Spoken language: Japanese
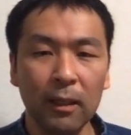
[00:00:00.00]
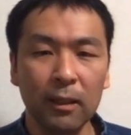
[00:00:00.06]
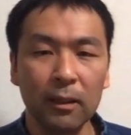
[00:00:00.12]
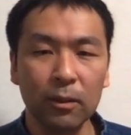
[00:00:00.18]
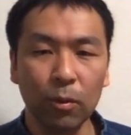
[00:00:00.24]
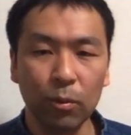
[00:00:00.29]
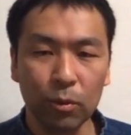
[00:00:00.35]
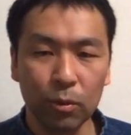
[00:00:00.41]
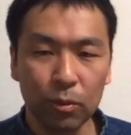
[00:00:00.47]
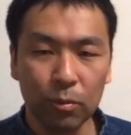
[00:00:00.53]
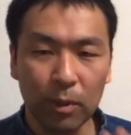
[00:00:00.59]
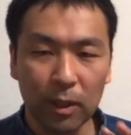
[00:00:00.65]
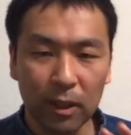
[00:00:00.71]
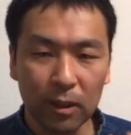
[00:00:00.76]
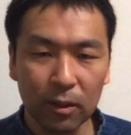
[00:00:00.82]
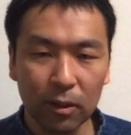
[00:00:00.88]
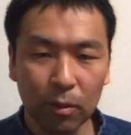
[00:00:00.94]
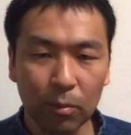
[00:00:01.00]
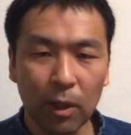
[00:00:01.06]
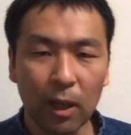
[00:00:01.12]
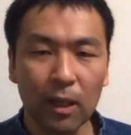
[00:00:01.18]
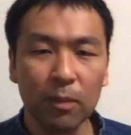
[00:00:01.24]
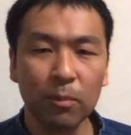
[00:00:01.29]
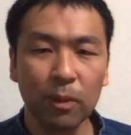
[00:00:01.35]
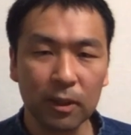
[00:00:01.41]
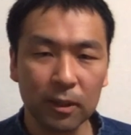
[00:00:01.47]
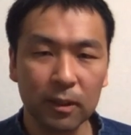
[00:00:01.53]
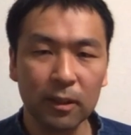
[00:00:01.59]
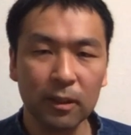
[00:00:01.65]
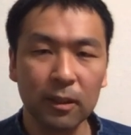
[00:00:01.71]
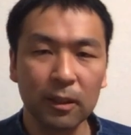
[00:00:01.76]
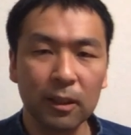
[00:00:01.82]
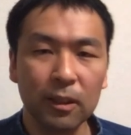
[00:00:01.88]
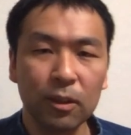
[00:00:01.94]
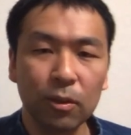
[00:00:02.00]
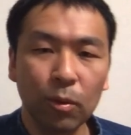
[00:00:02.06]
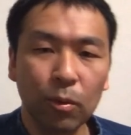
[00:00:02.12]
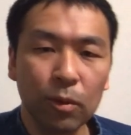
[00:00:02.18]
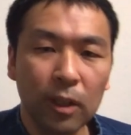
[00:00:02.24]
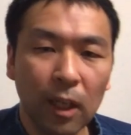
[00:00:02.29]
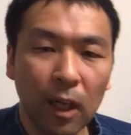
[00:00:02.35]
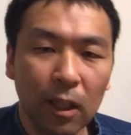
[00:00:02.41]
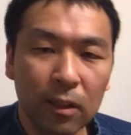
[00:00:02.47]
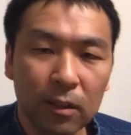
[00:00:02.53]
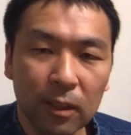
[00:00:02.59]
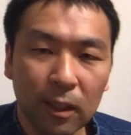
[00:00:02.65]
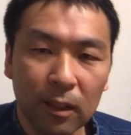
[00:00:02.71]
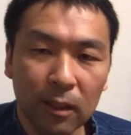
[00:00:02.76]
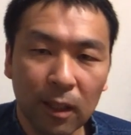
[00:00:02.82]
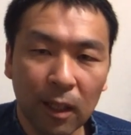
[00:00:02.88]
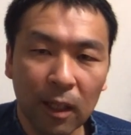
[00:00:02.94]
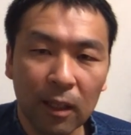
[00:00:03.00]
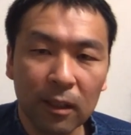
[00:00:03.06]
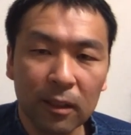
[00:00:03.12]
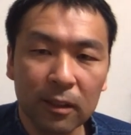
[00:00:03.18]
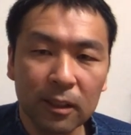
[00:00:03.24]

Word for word: そういうメリットもあります非常に安全な